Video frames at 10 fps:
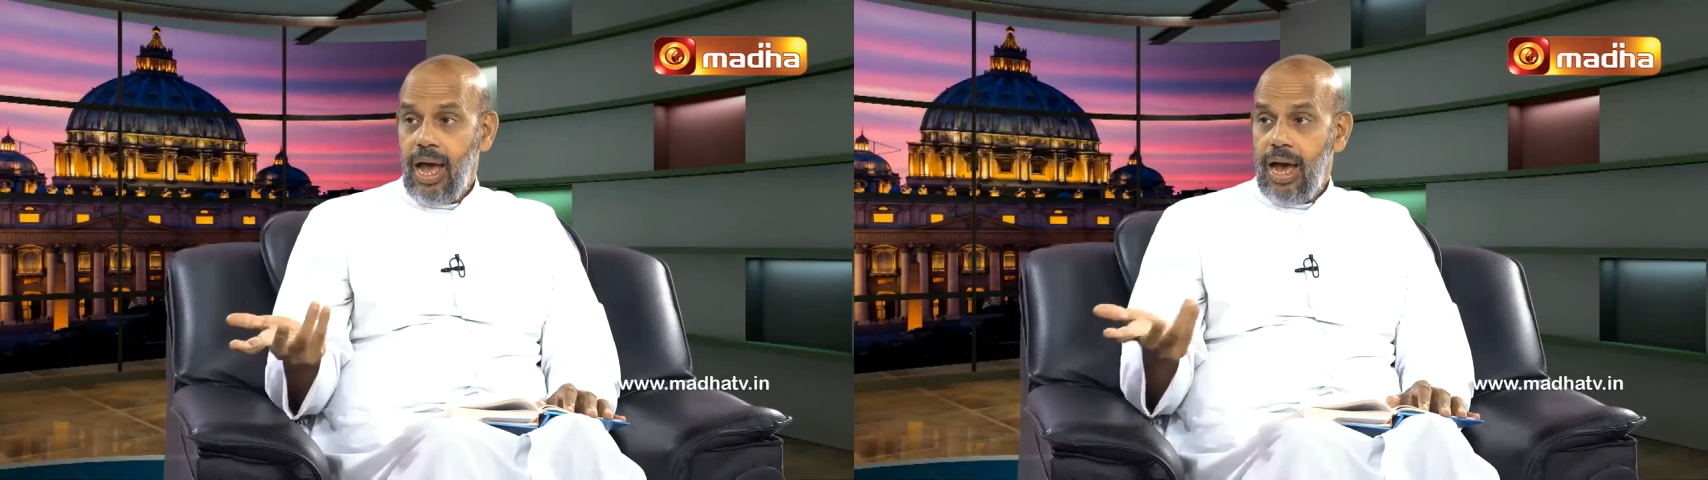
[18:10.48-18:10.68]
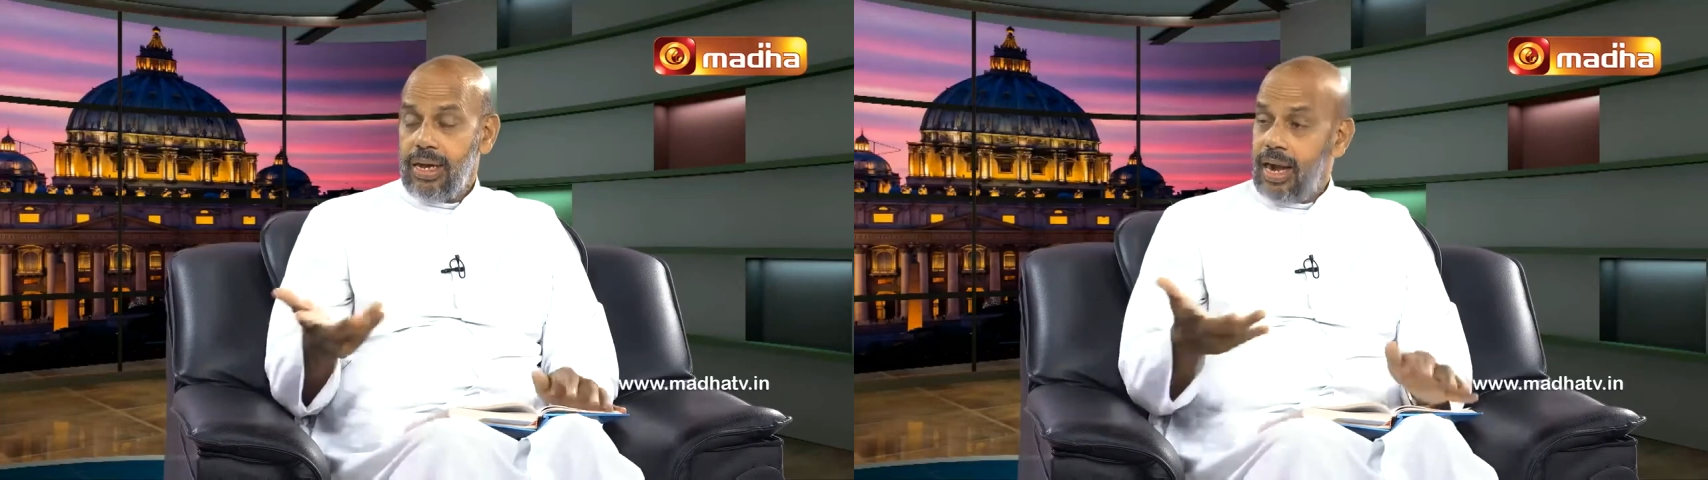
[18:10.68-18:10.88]

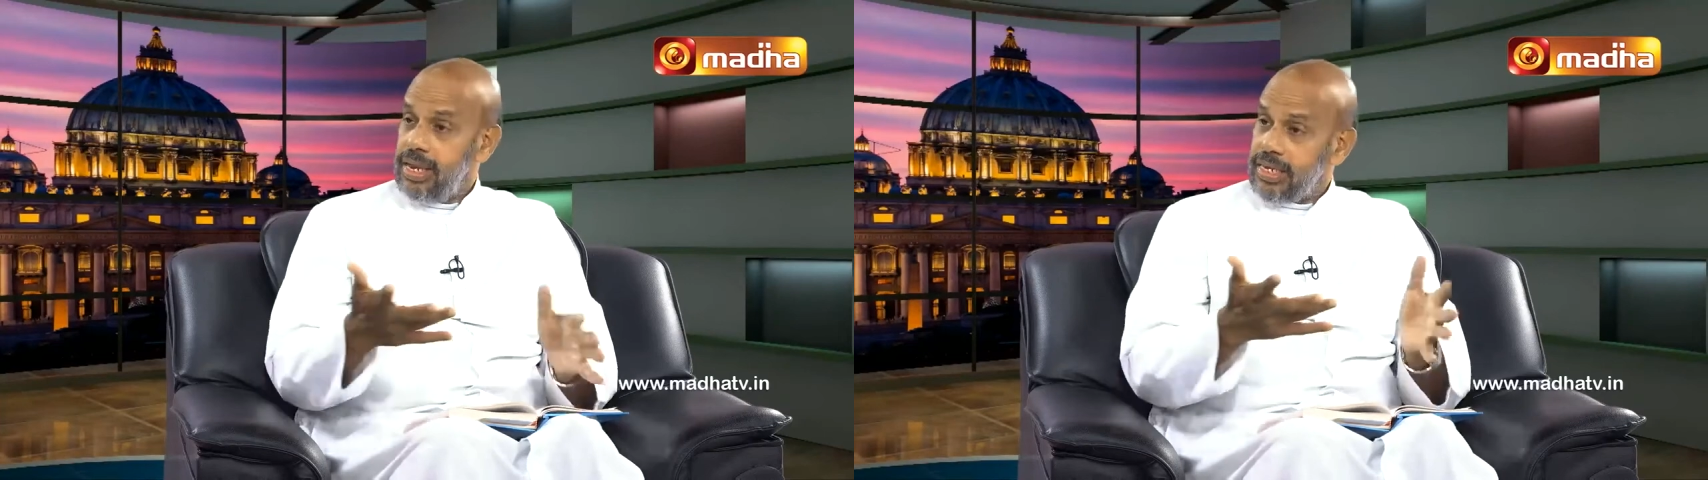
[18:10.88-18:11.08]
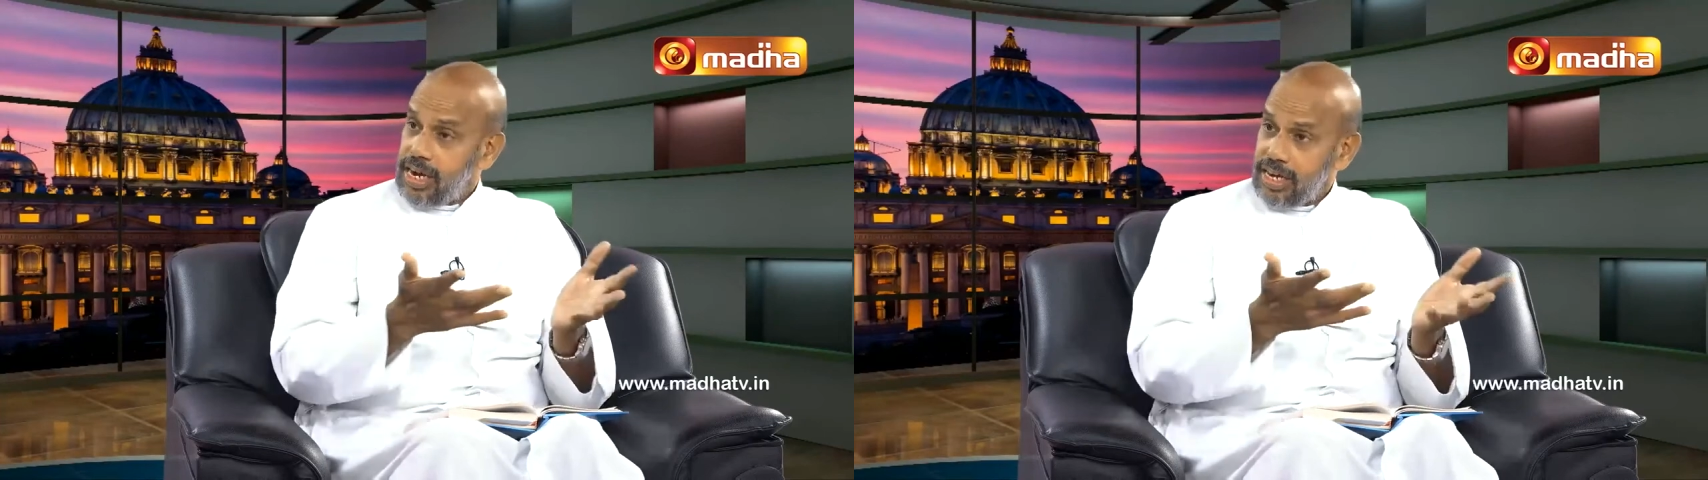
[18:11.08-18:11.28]

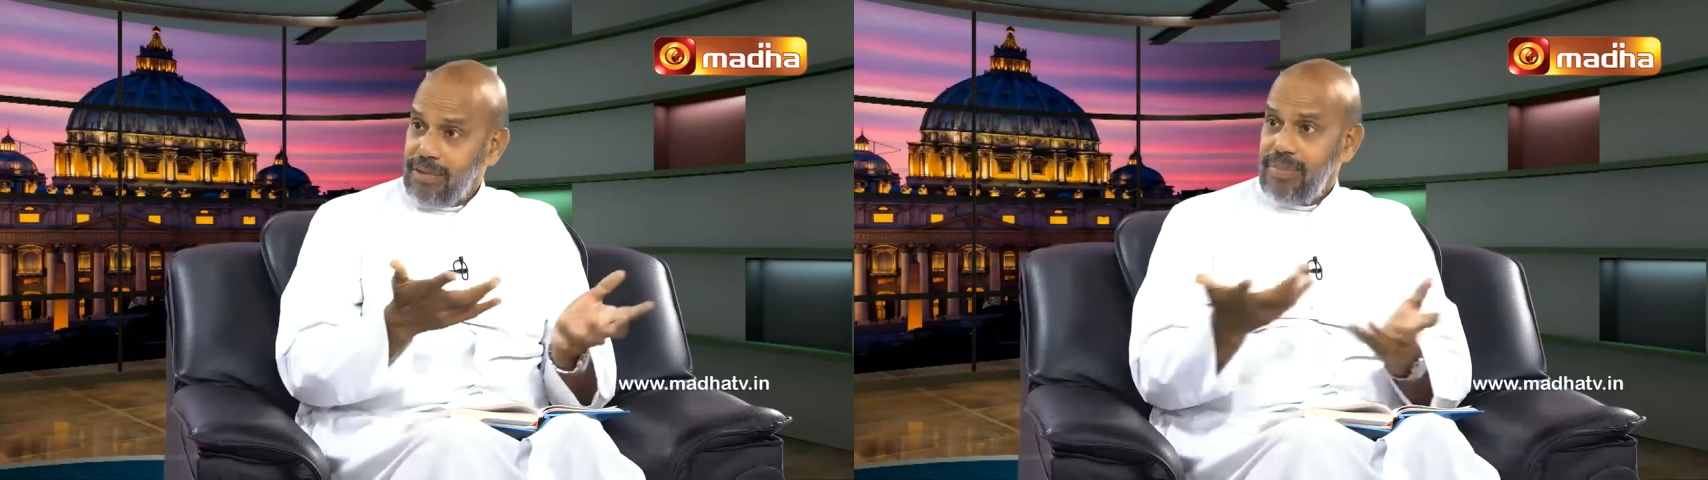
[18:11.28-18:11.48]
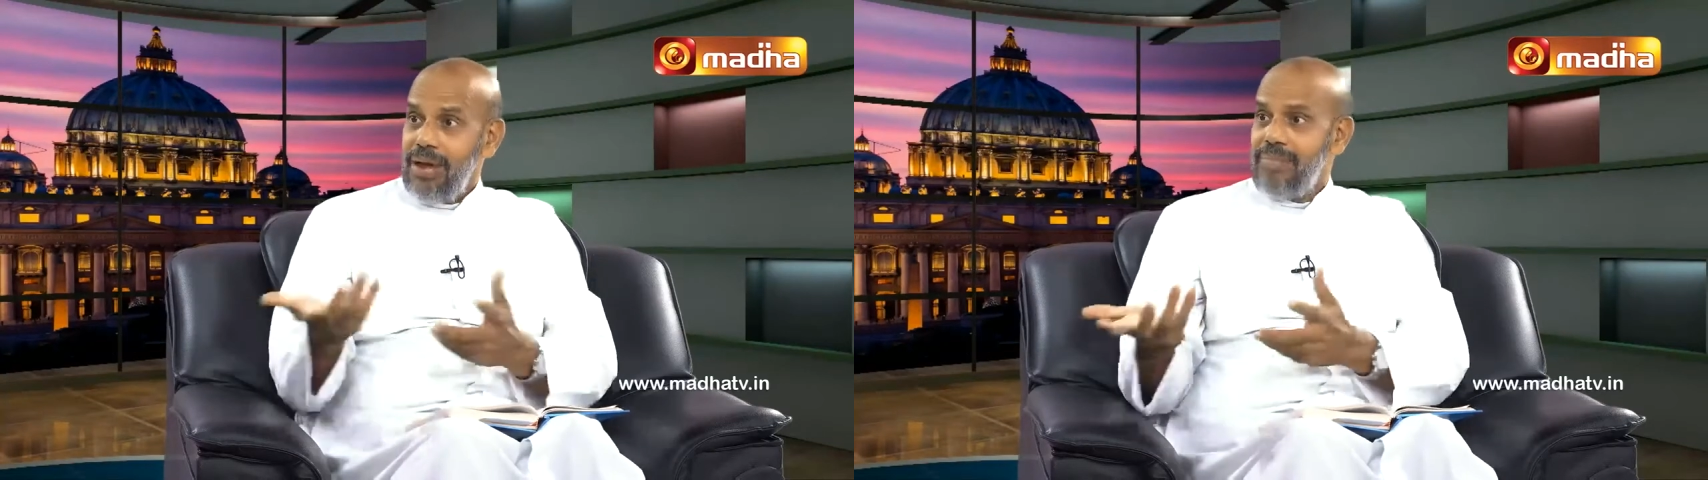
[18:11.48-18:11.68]
அதனால
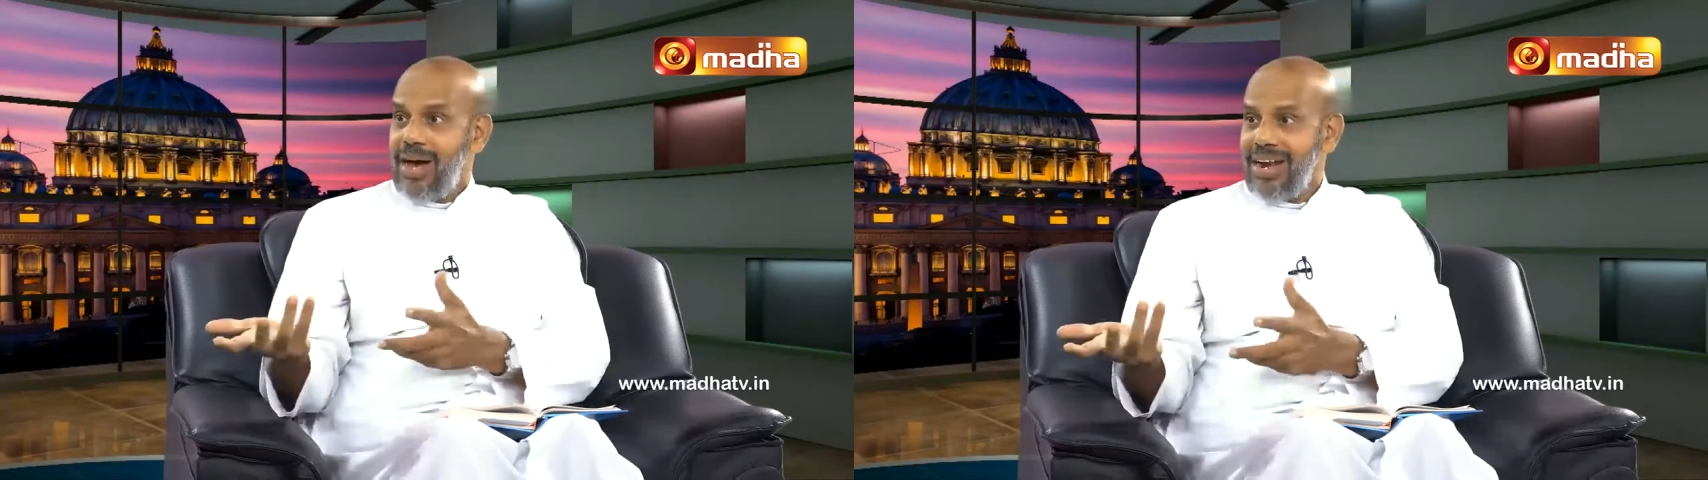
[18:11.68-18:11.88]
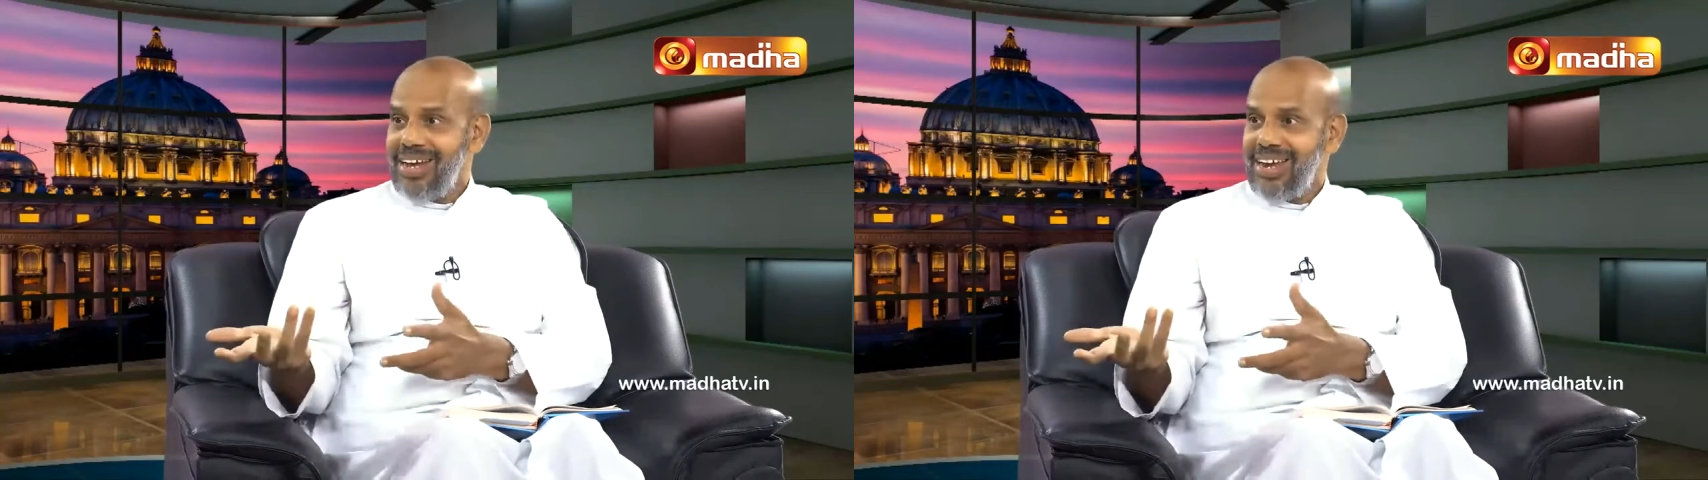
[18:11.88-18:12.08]
சட்டமே
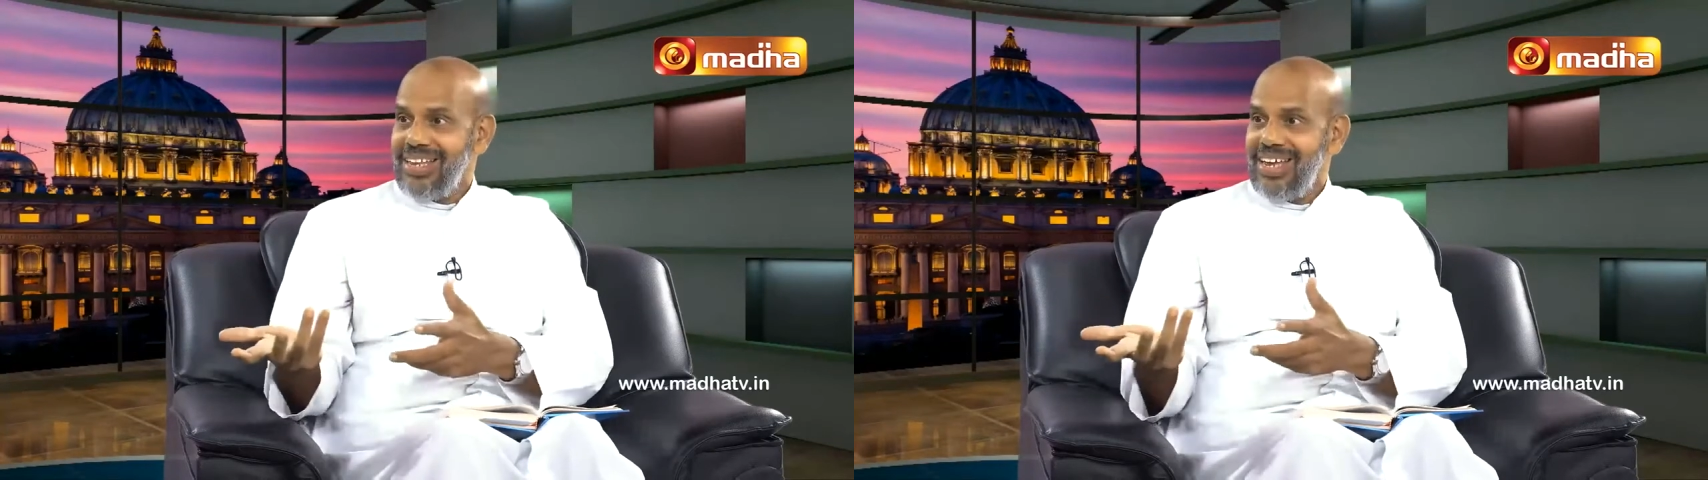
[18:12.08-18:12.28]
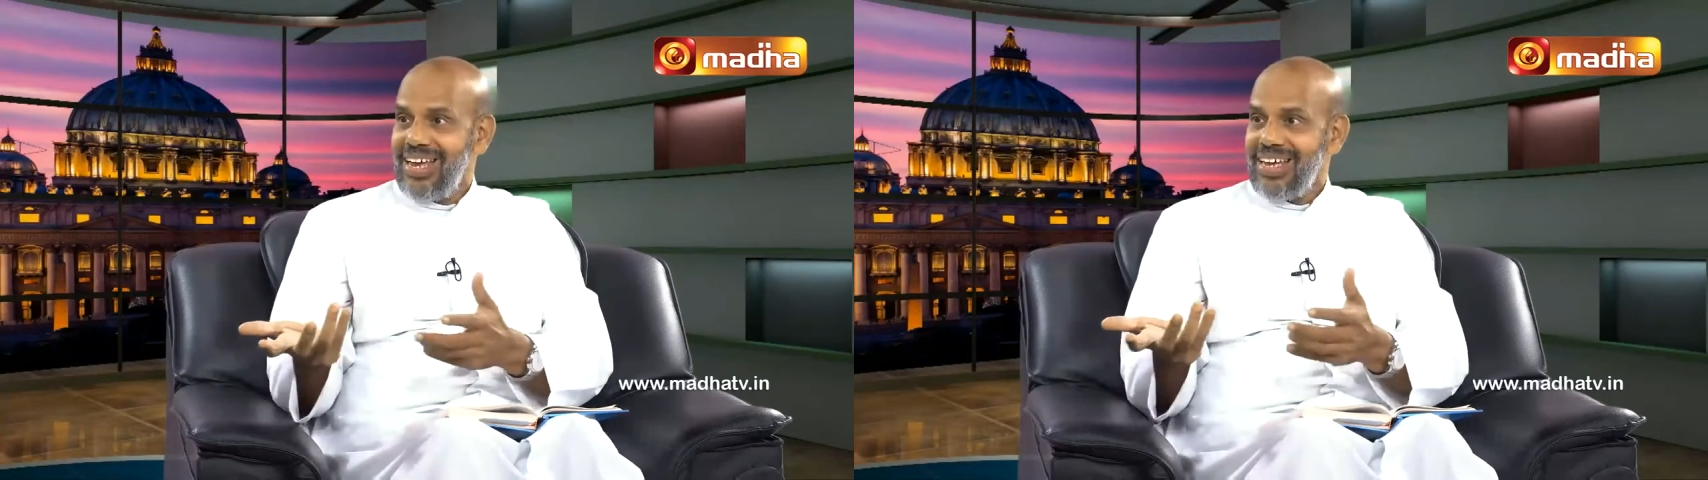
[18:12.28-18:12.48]

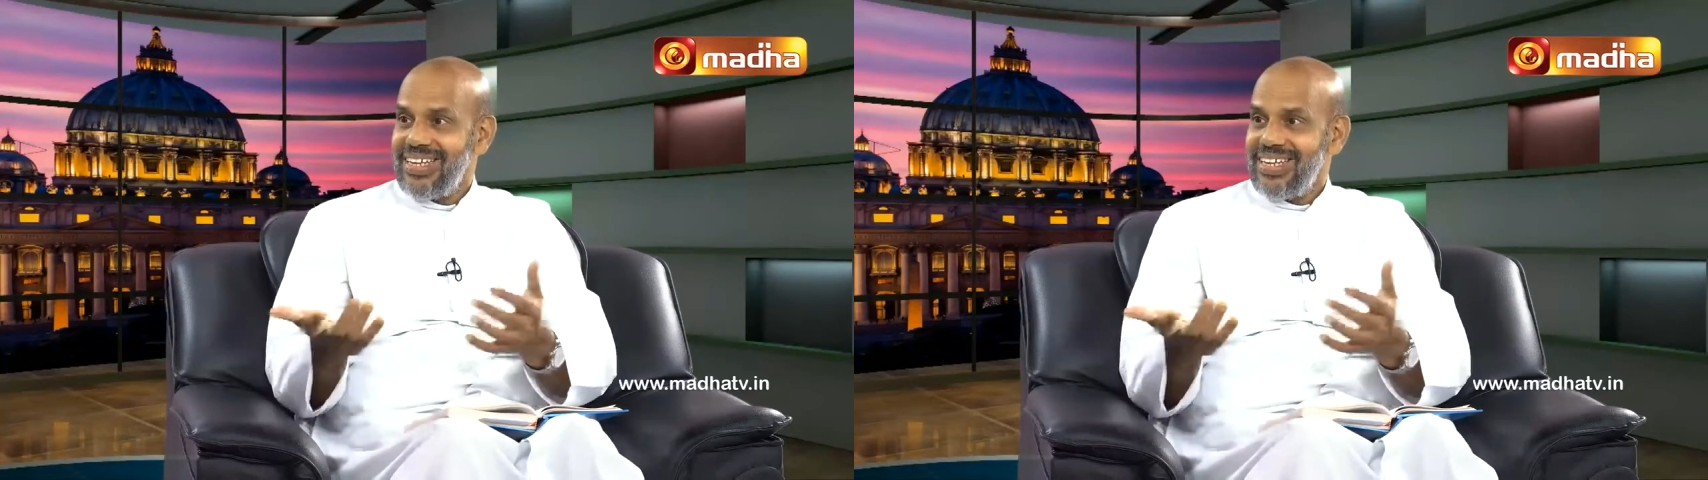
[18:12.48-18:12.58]
மாறுகிறது